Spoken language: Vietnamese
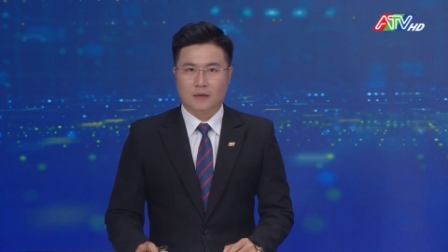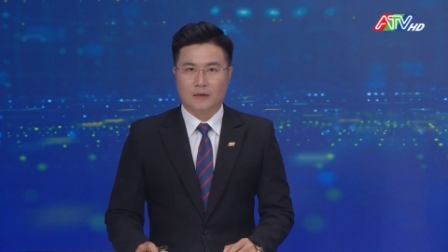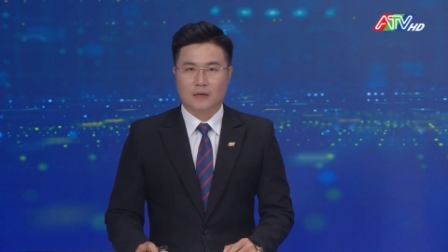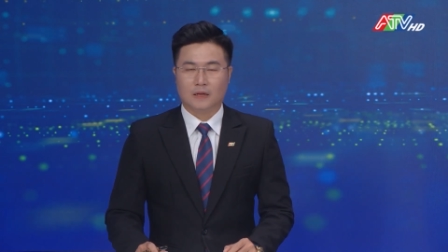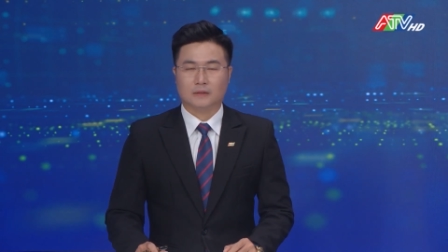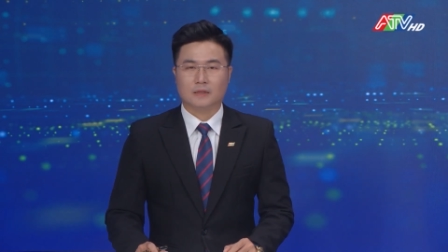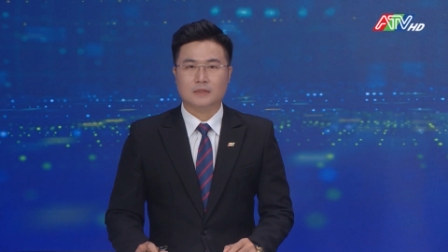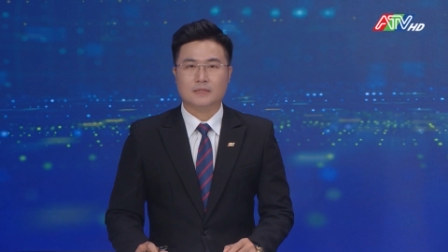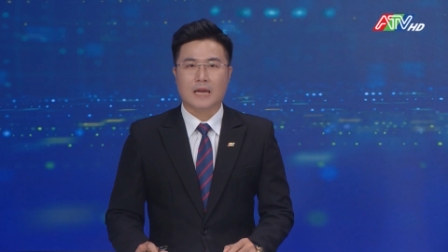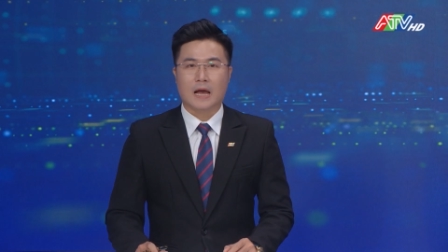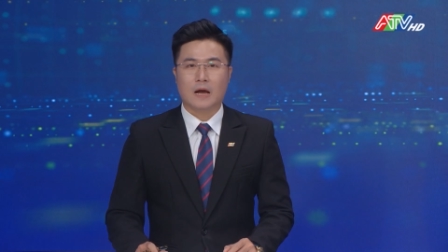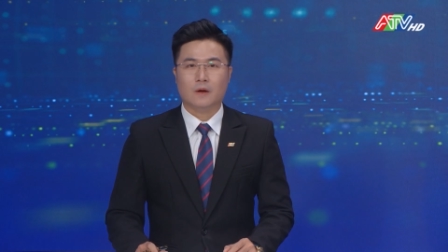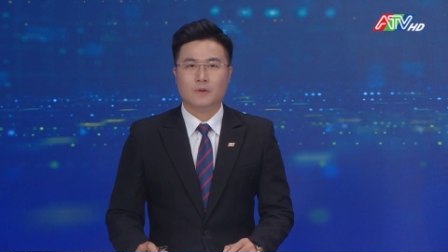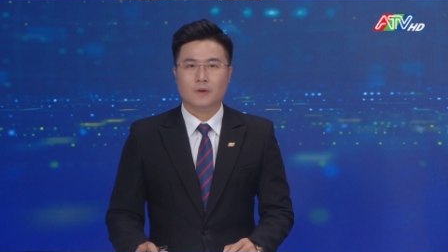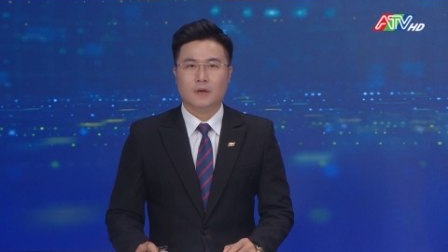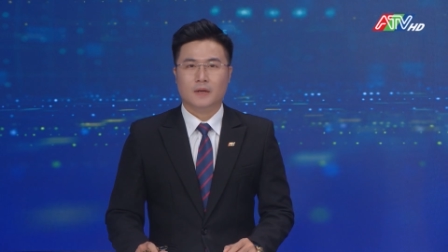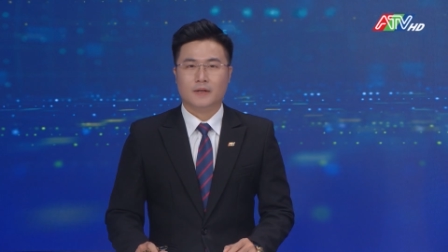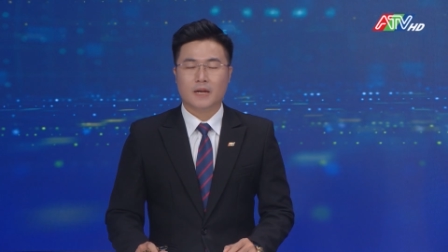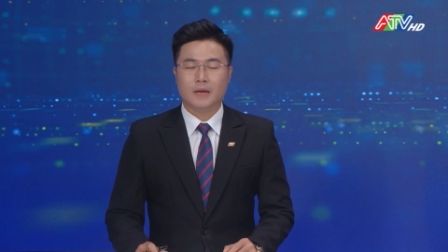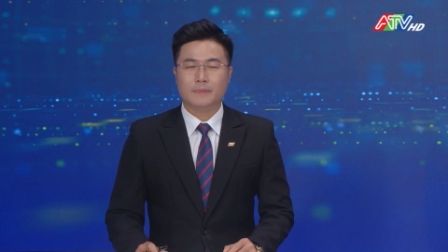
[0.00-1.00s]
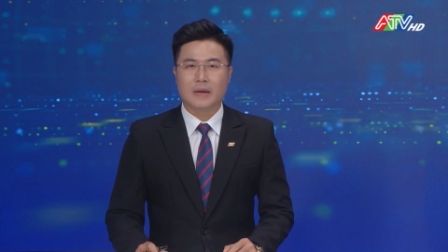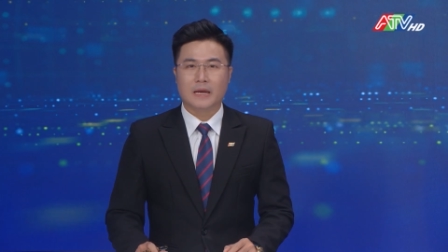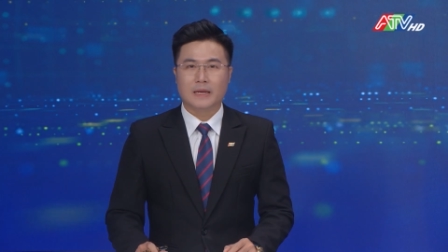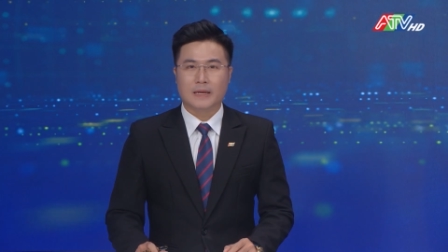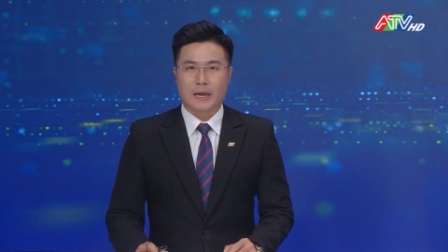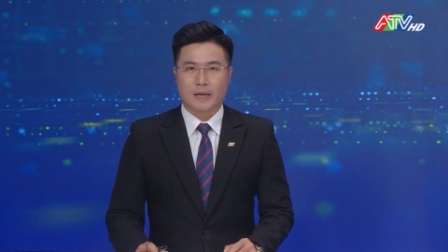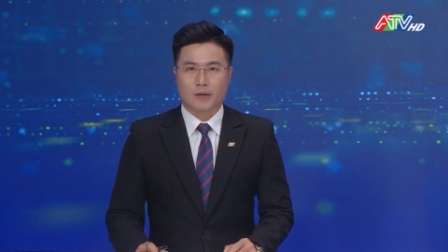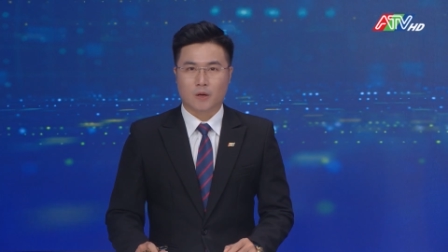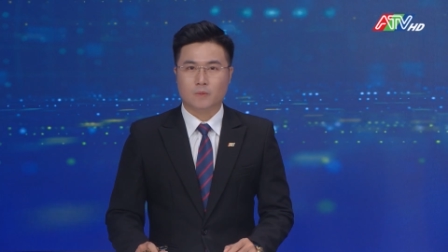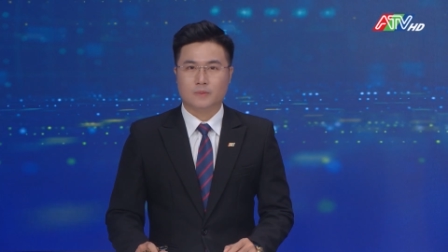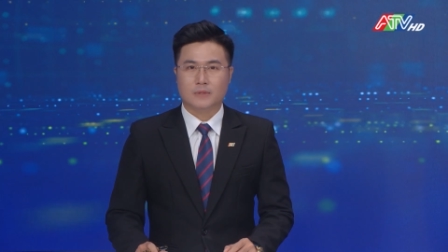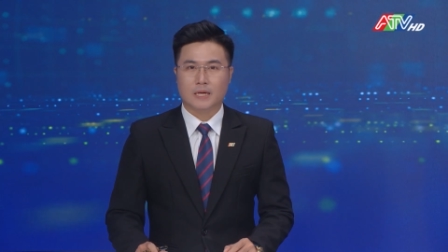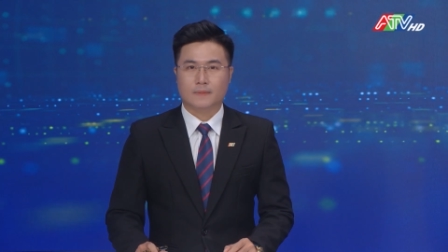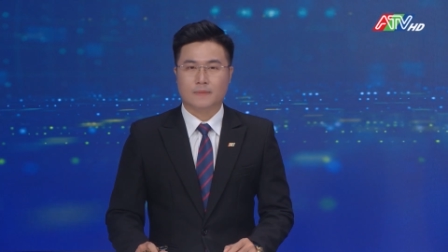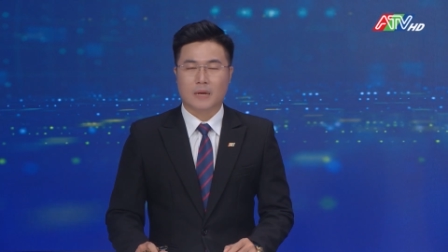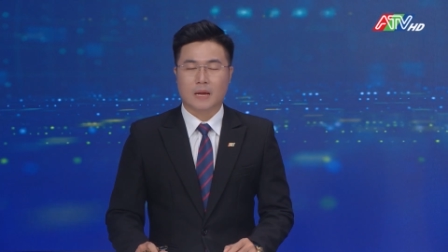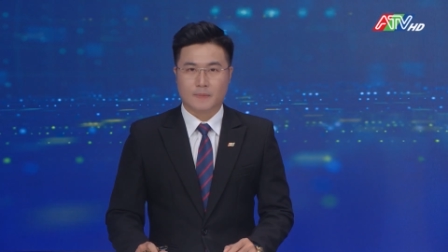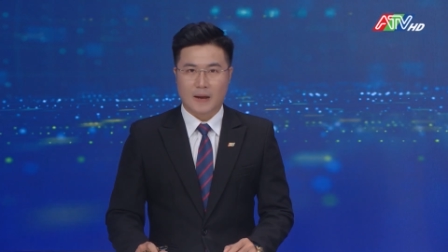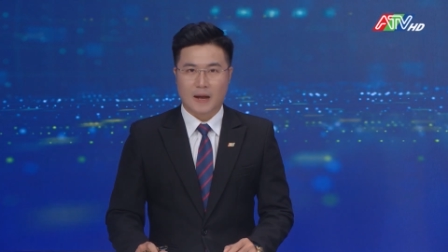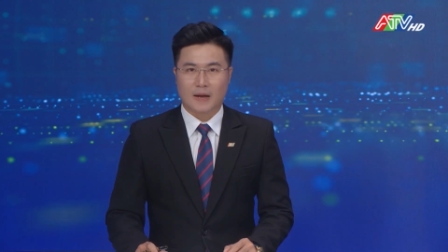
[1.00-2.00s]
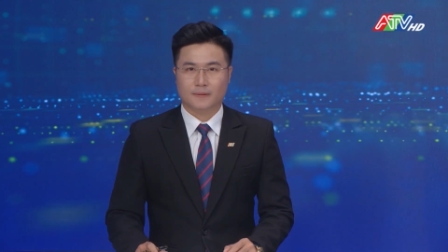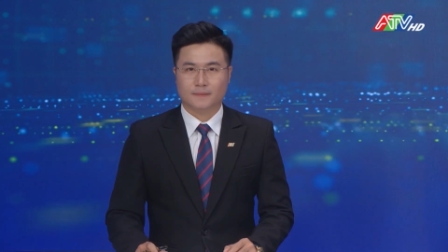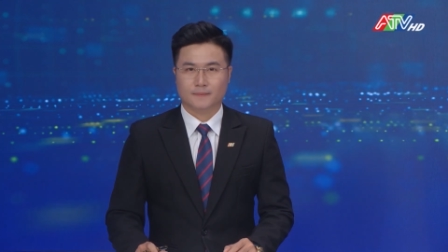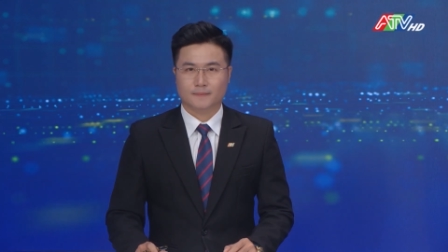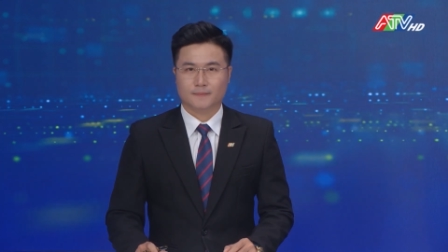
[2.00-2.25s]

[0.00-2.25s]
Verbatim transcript: lần thứ 6 năm 2023.